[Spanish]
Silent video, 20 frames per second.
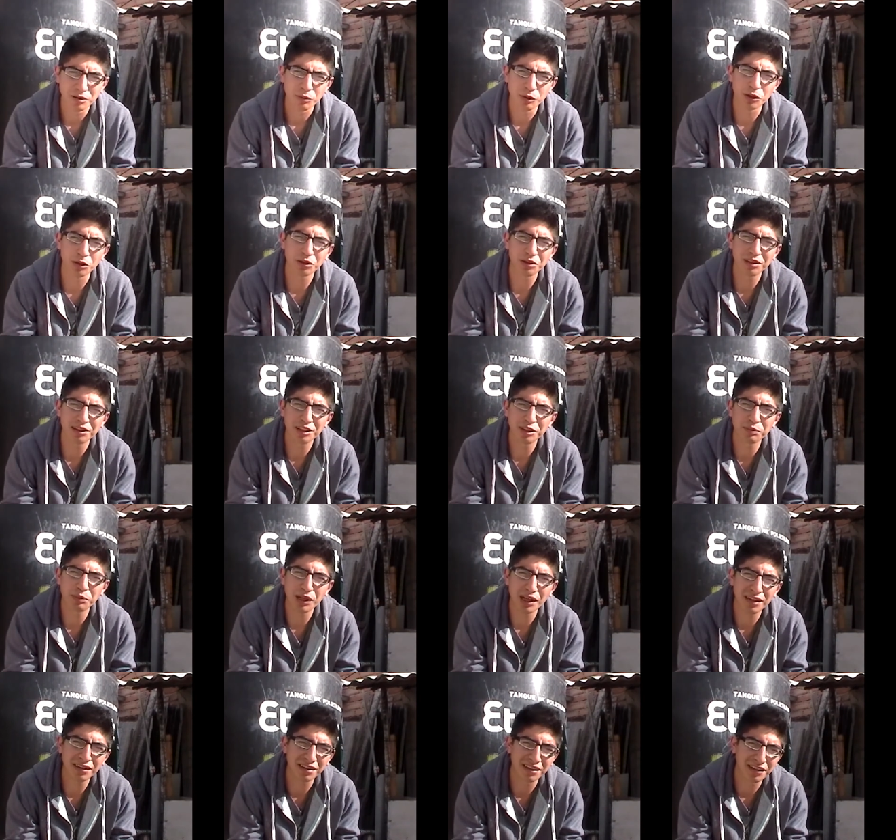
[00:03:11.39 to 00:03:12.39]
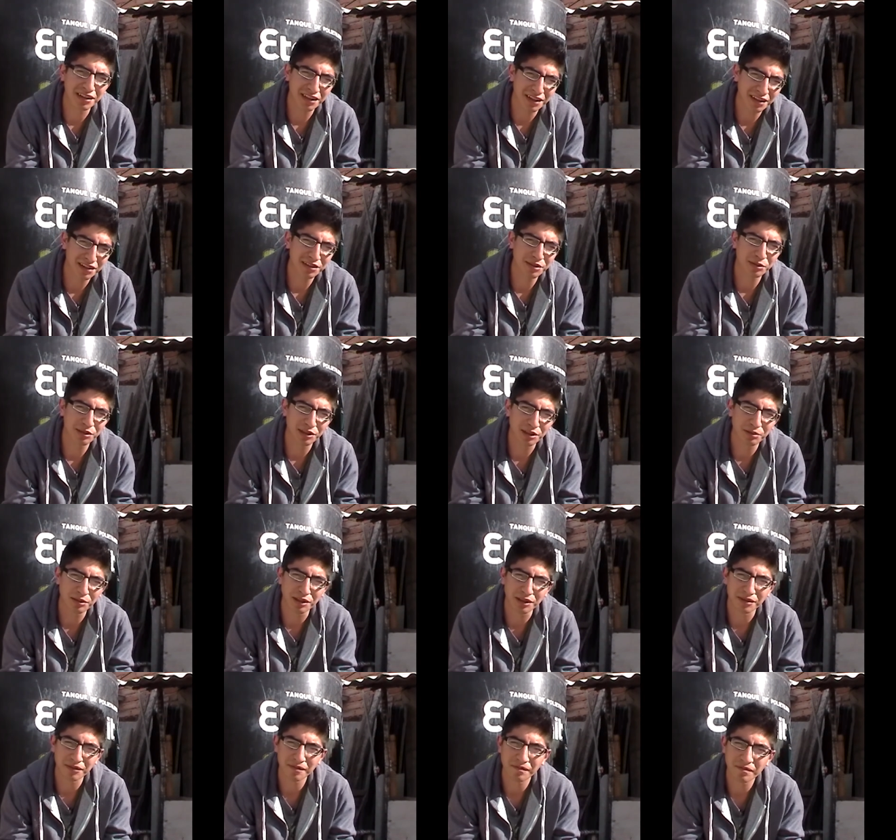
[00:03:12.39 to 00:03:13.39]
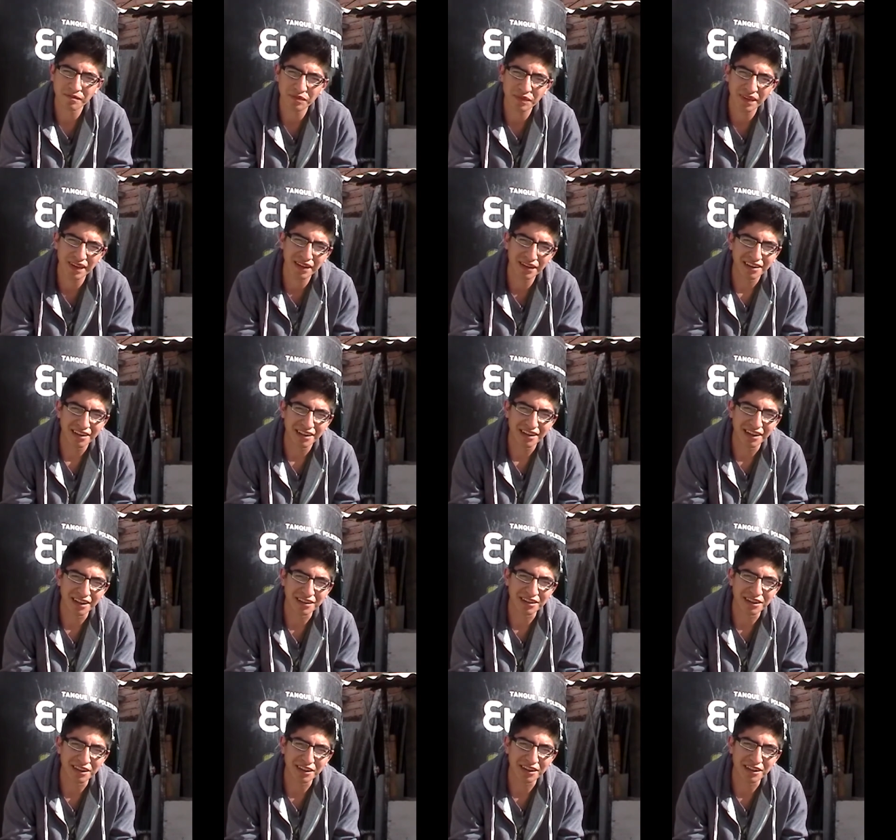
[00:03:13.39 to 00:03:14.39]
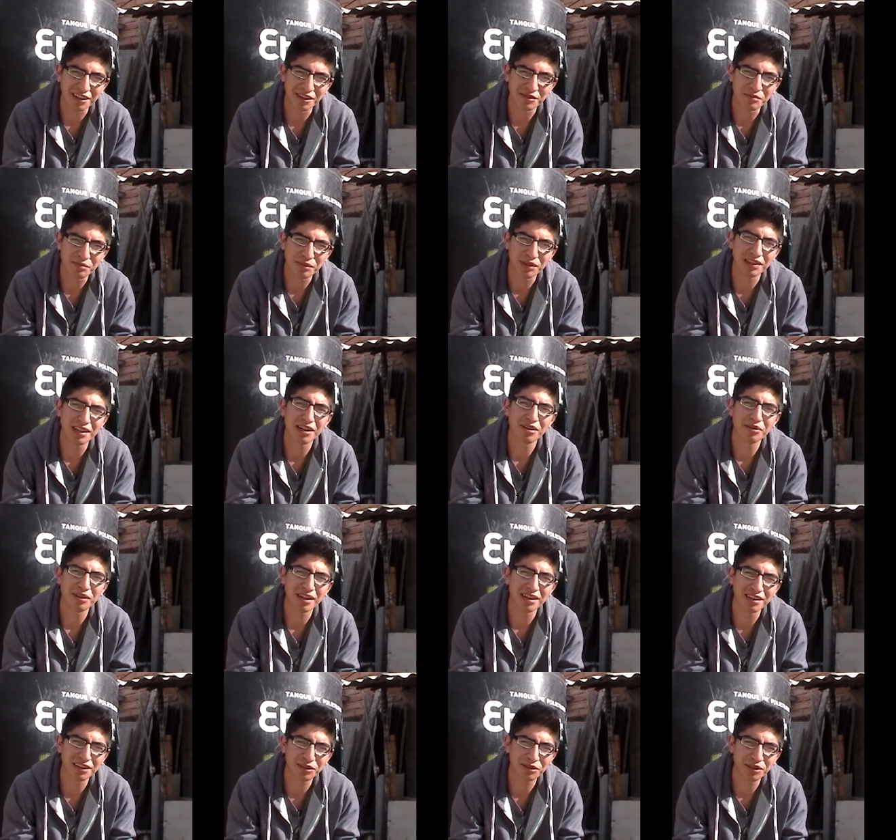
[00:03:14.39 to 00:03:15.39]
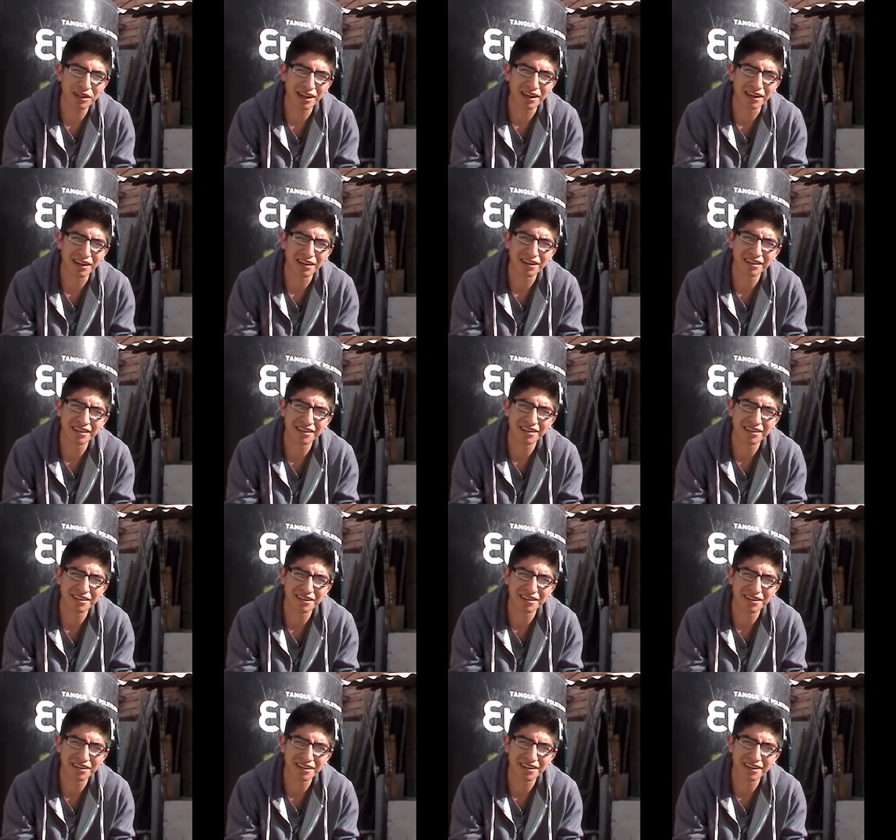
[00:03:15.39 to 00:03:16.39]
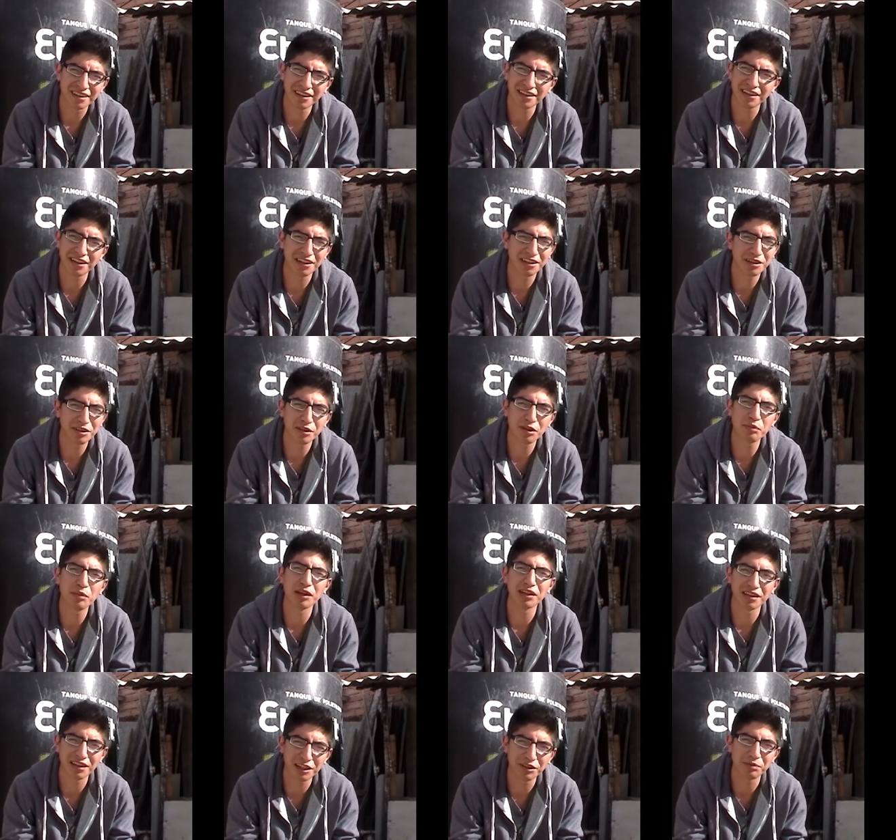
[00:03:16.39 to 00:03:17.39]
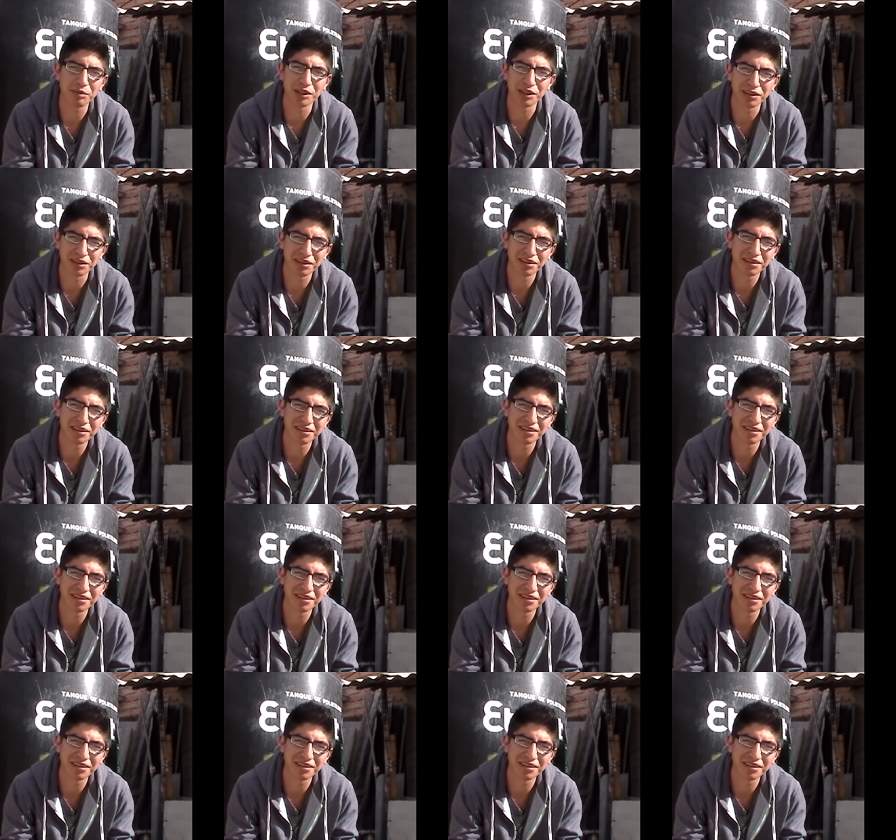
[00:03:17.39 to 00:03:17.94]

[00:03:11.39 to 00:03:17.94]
Bueno, yo tenía esperanza de que Ana se iba a salvar, hasta que empezaron a desollarla. Y ahí ya perdí la esperanza.